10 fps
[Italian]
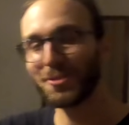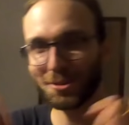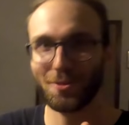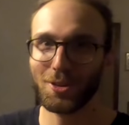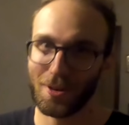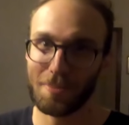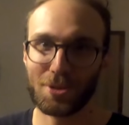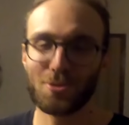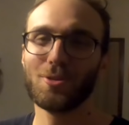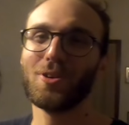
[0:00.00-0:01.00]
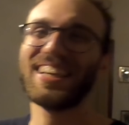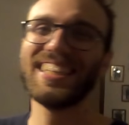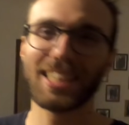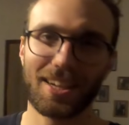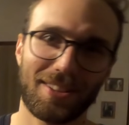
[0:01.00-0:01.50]
questo video vi è piaciuto
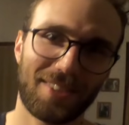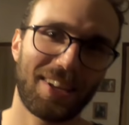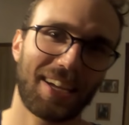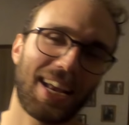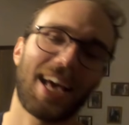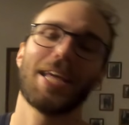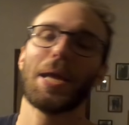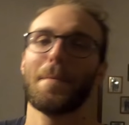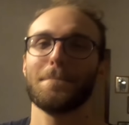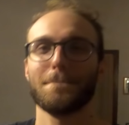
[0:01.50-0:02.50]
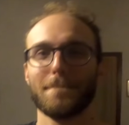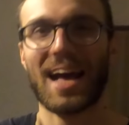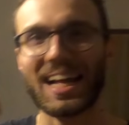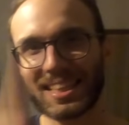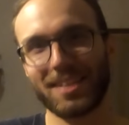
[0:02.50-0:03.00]
iscrivetevi al canale.
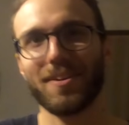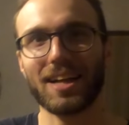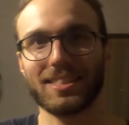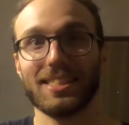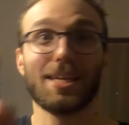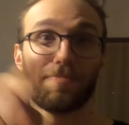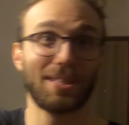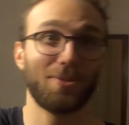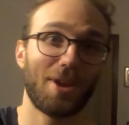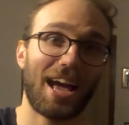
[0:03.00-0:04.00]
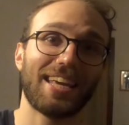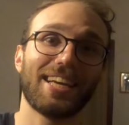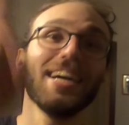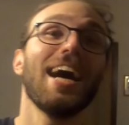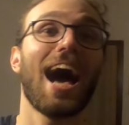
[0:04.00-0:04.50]
Zappate, un, like, zappate un
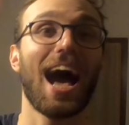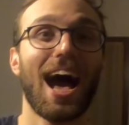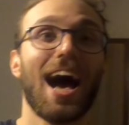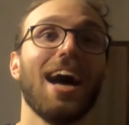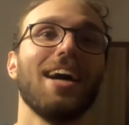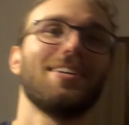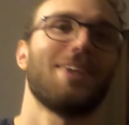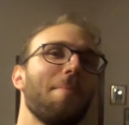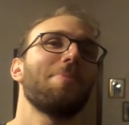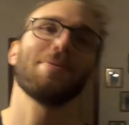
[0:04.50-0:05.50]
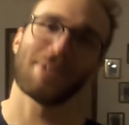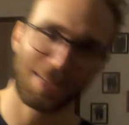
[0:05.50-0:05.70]
like. Iscrivetevi al canale. Ma prima